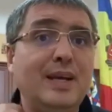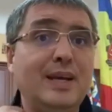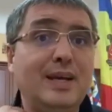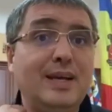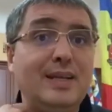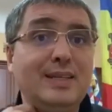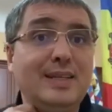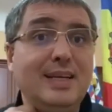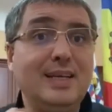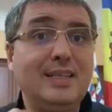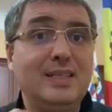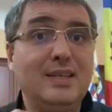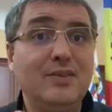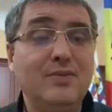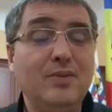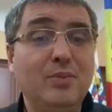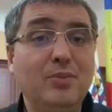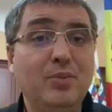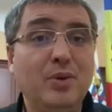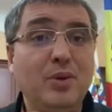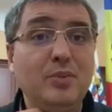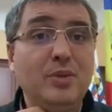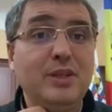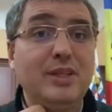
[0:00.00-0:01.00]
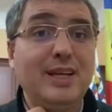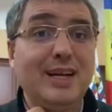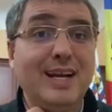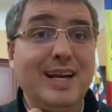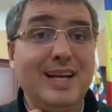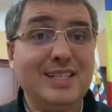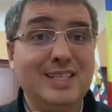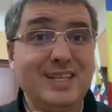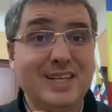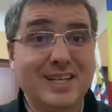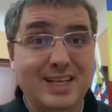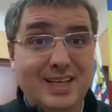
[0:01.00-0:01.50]
Хотя, если вы помните,
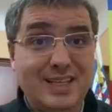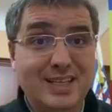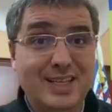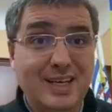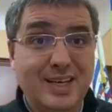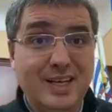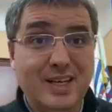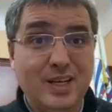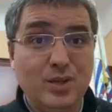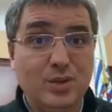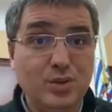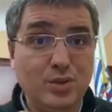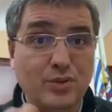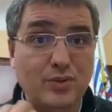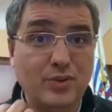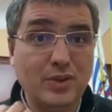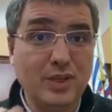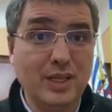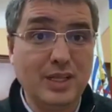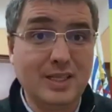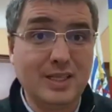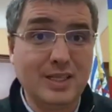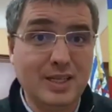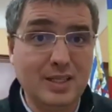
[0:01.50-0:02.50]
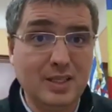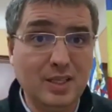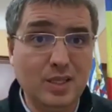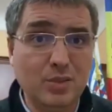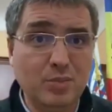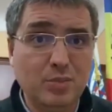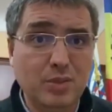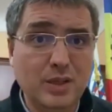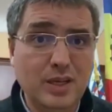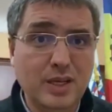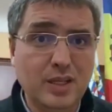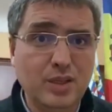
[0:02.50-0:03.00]
раньше, когда говорил, что Филат ходил к
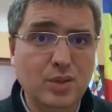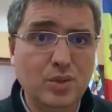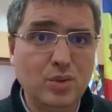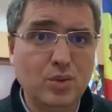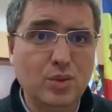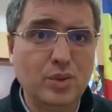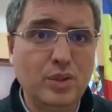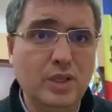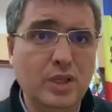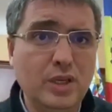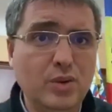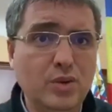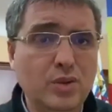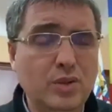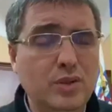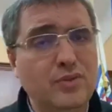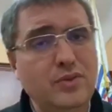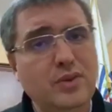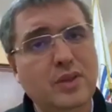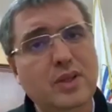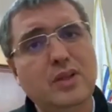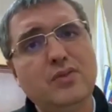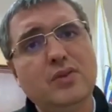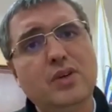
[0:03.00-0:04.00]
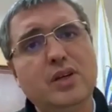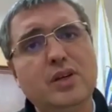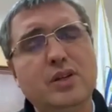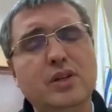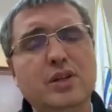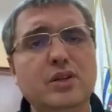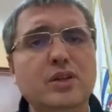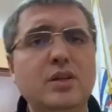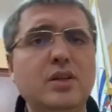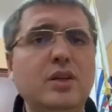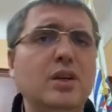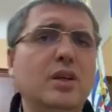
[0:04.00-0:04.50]
плохотнику трибуну, Филат
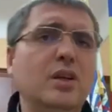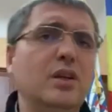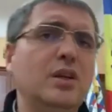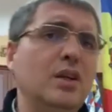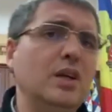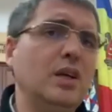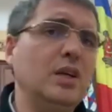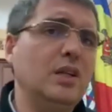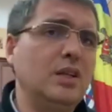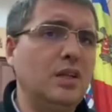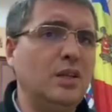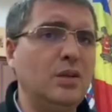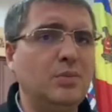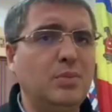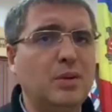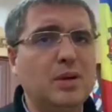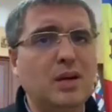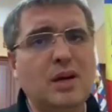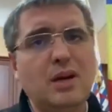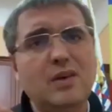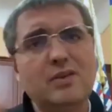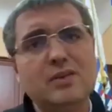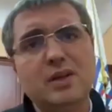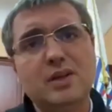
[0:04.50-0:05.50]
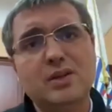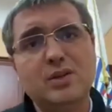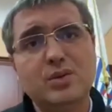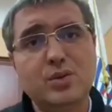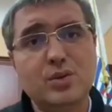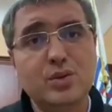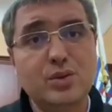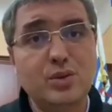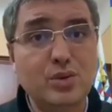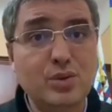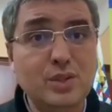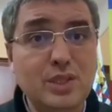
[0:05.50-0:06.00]
выходил, не, не, это неправда, не
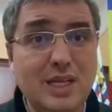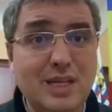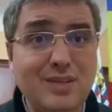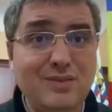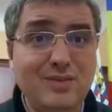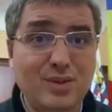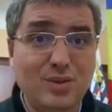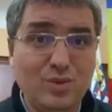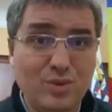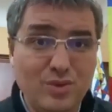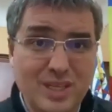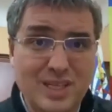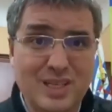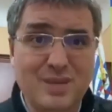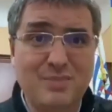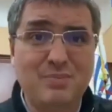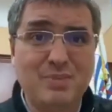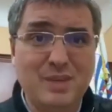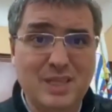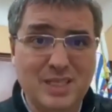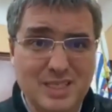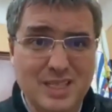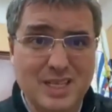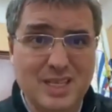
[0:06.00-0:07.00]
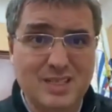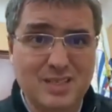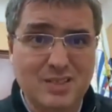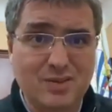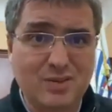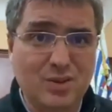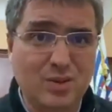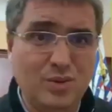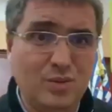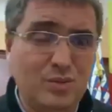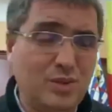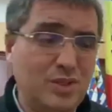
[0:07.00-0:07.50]
слушайте Усатова, но в этом признался в
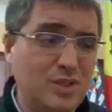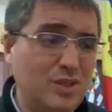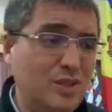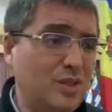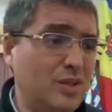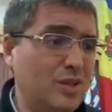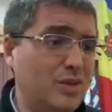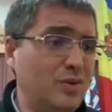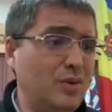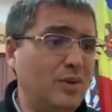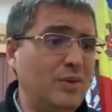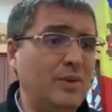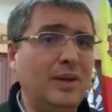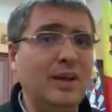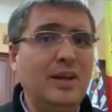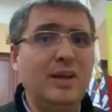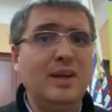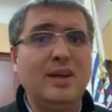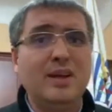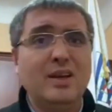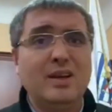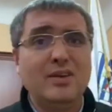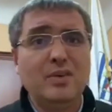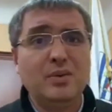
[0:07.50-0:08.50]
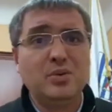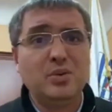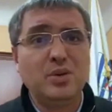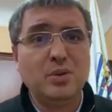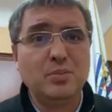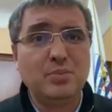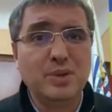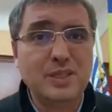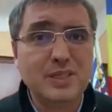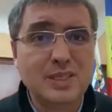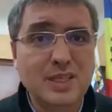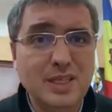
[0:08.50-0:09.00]
одном из интервью. И вообще
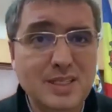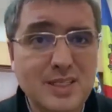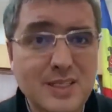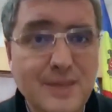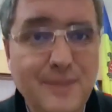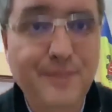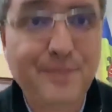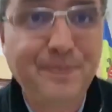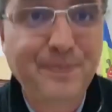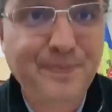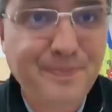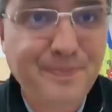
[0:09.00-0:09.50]
он признался